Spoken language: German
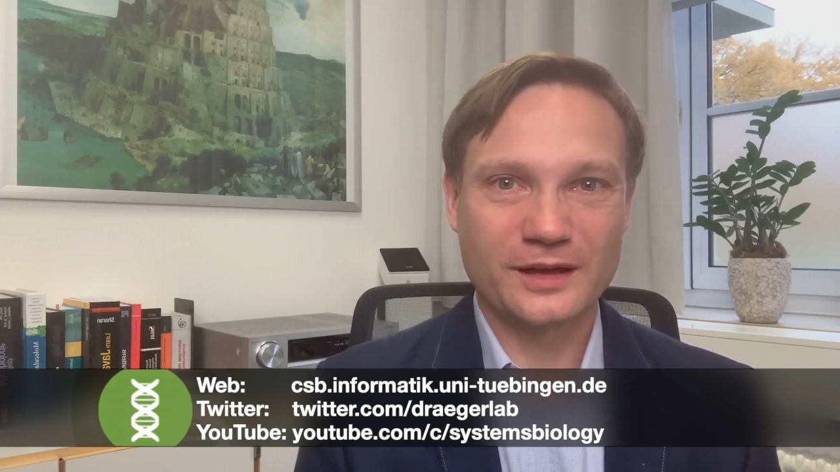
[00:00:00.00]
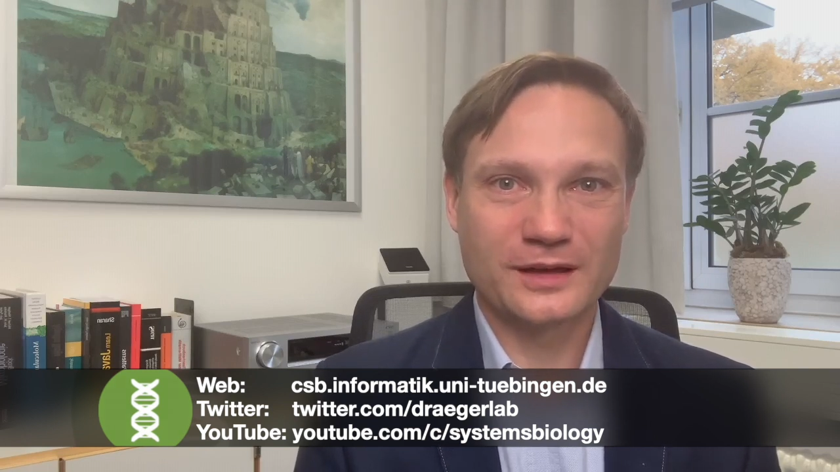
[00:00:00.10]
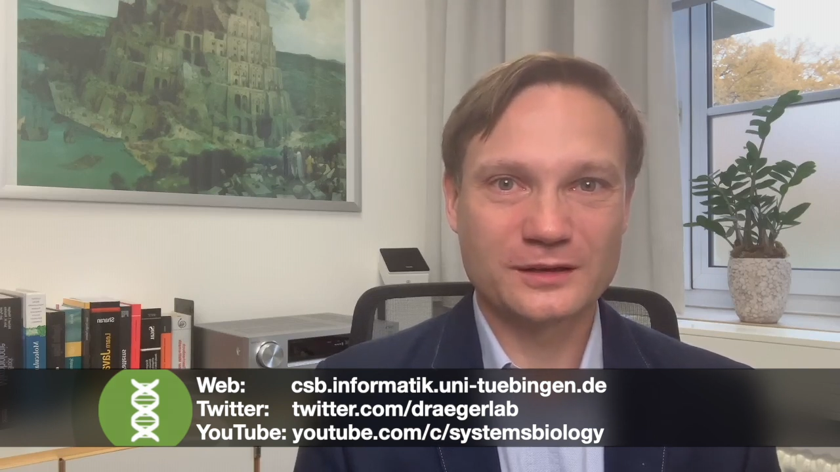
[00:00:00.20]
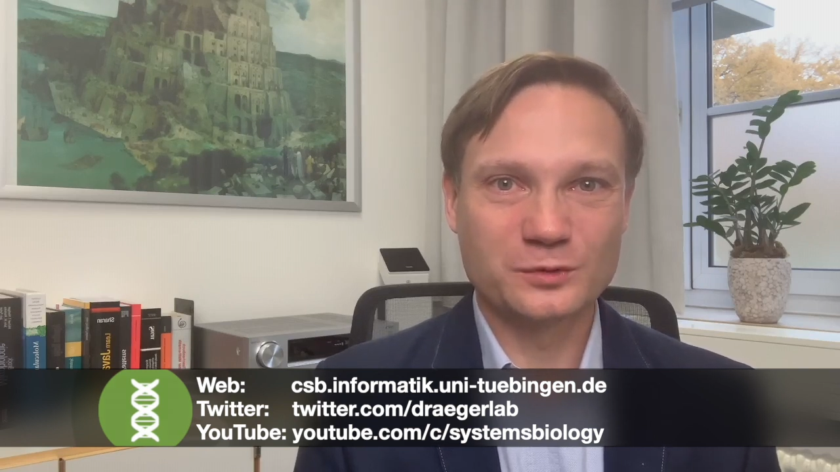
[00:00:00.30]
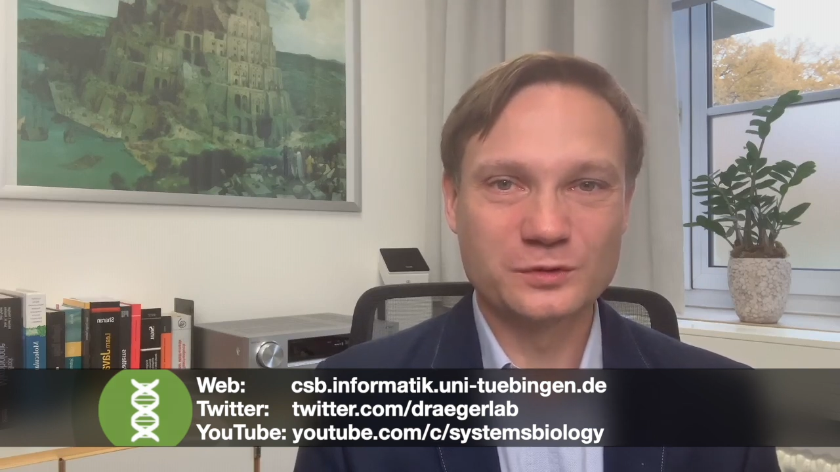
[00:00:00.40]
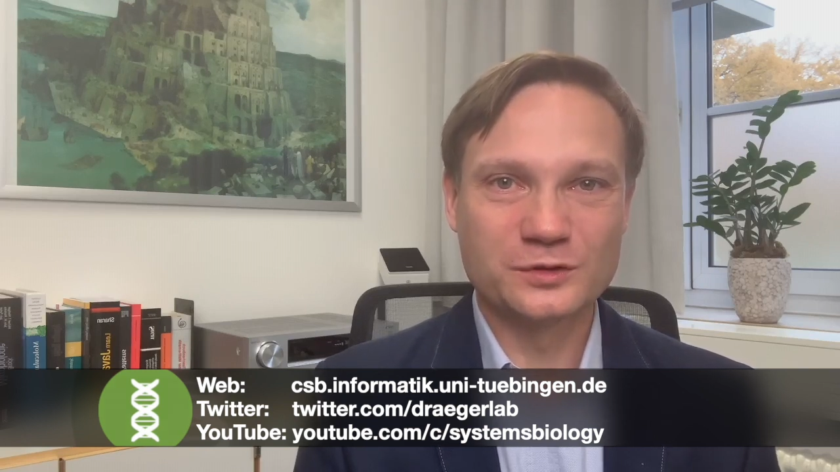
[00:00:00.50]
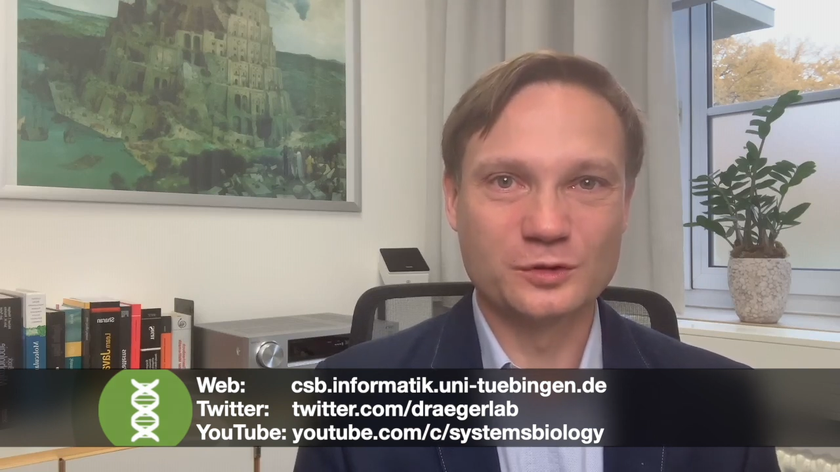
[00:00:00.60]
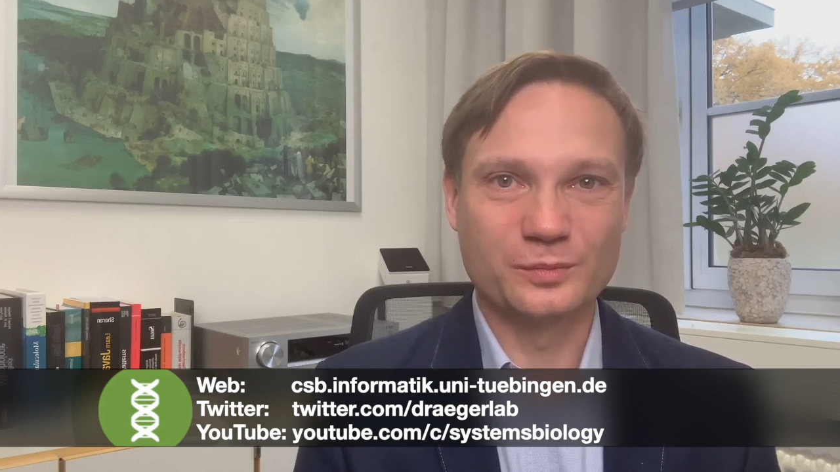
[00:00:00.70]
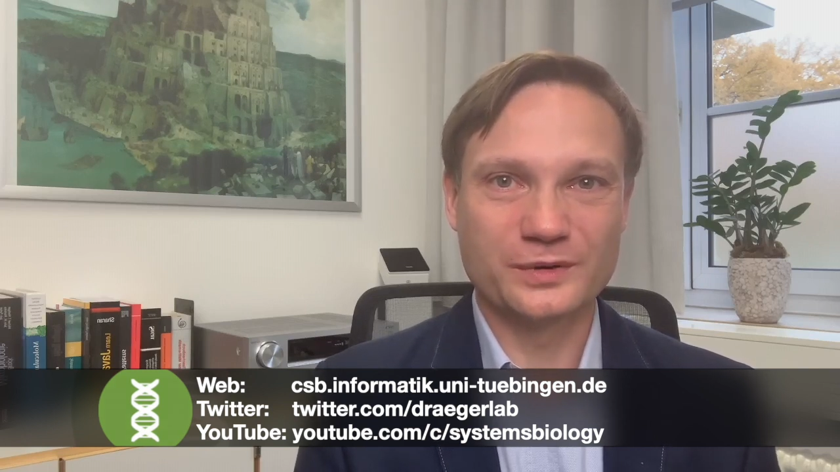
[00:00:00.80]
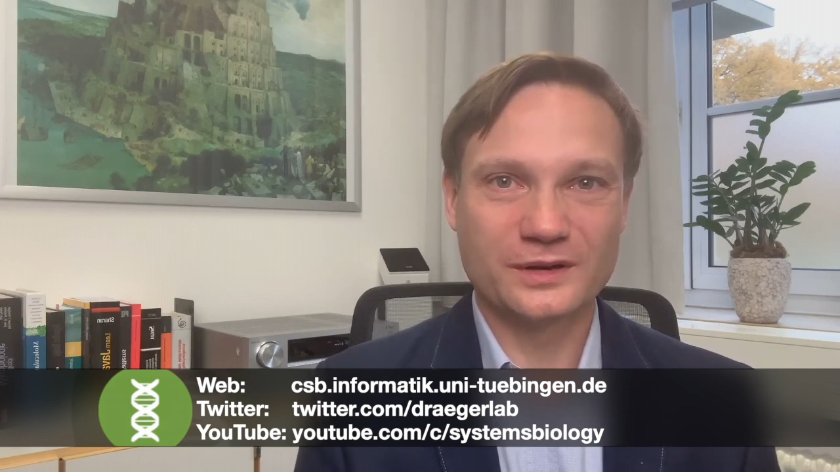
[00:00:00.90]

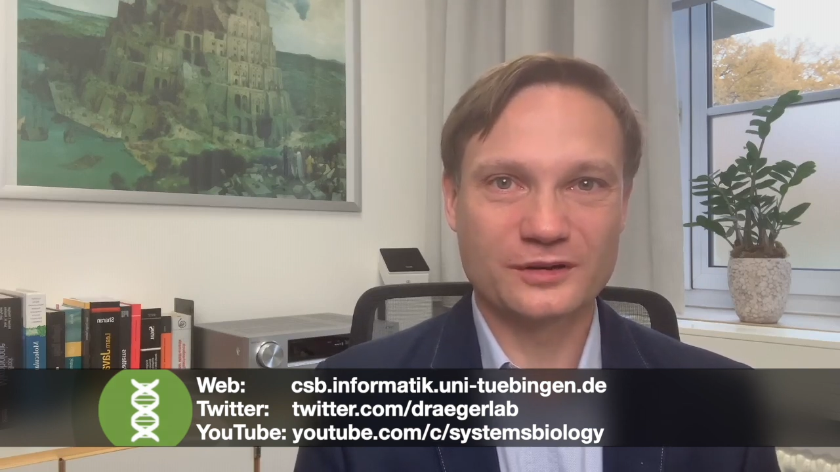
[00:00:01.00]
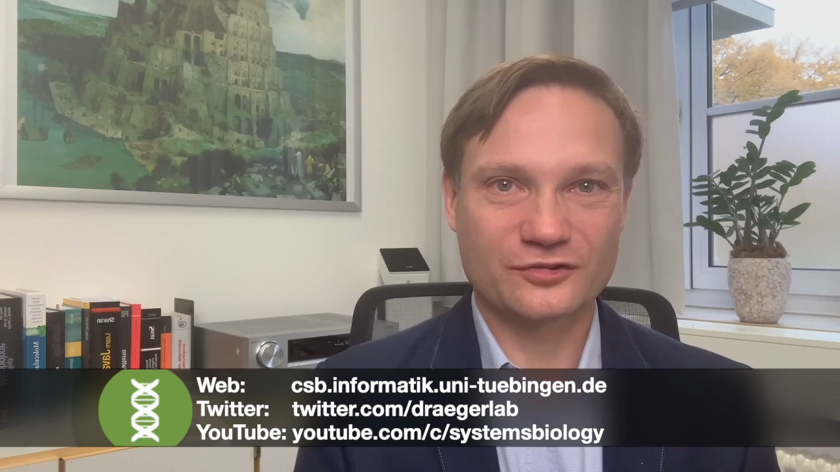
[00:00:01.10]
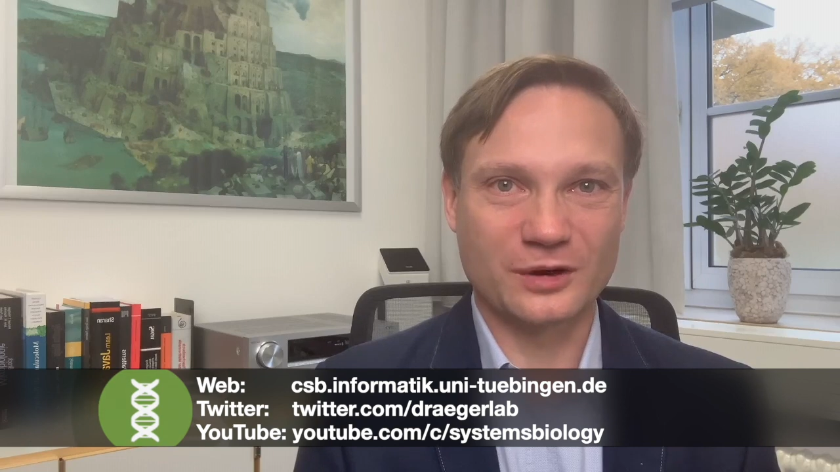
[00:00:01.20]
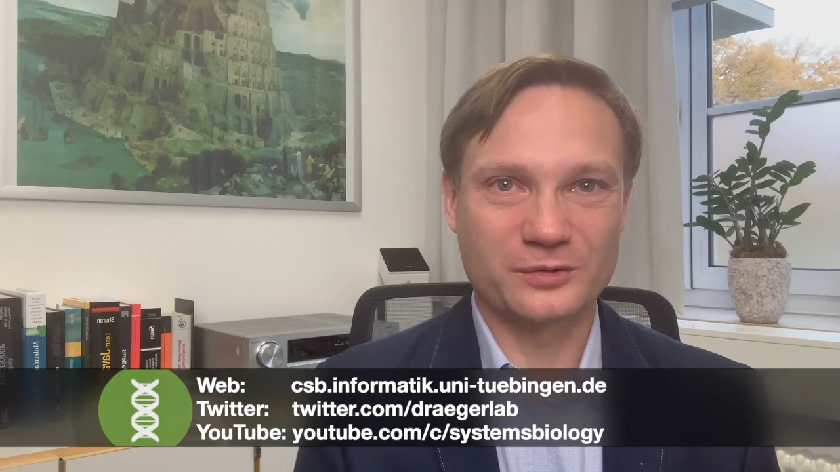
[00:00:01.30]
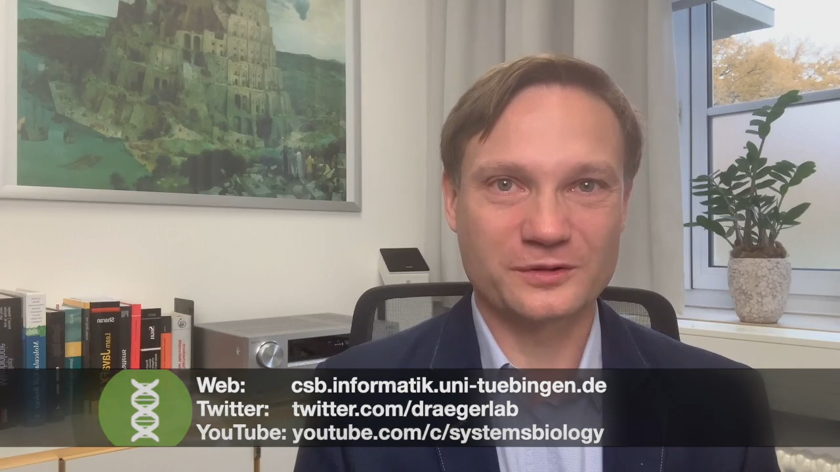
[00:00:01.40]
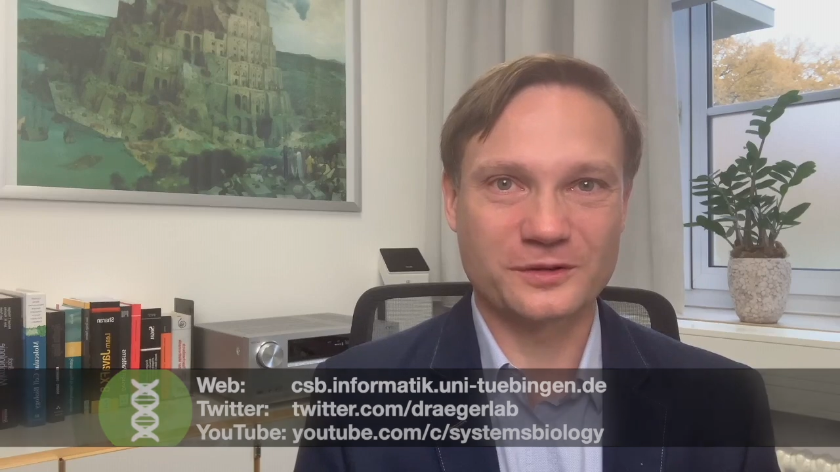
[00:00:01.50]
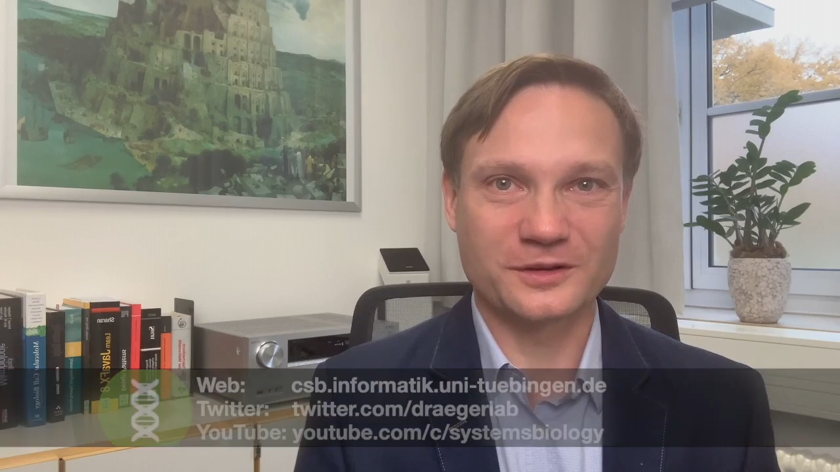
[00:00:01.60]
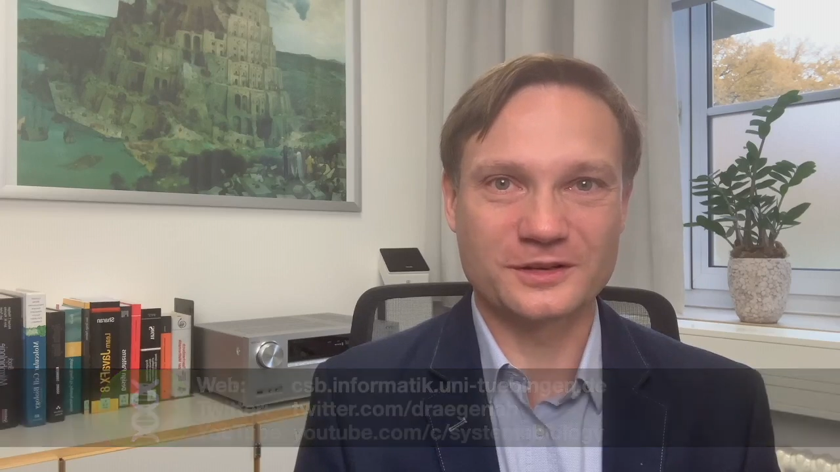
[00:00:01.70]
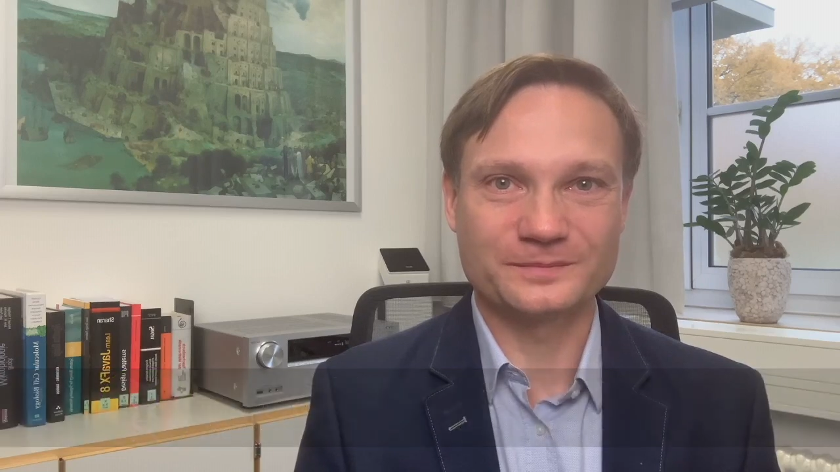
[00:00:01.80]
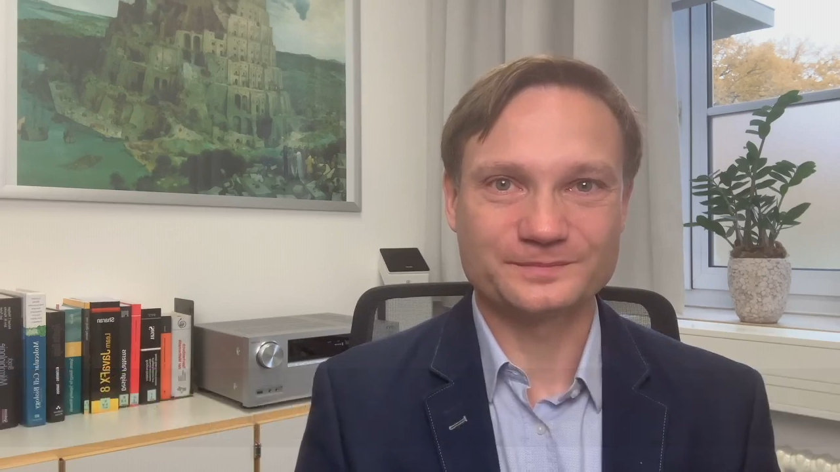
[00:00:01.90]
YouTube schauen
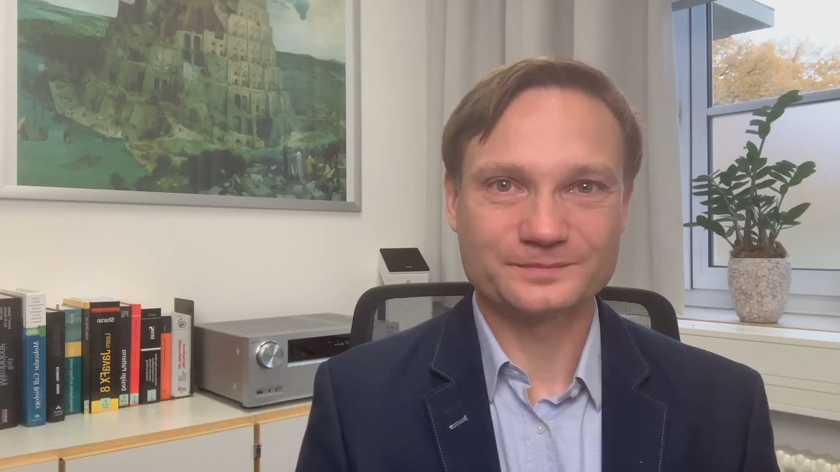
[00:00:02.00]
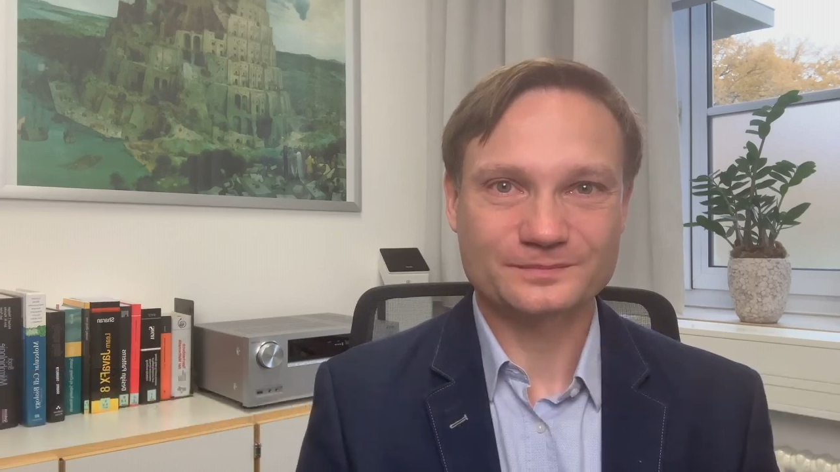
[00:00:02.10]
können.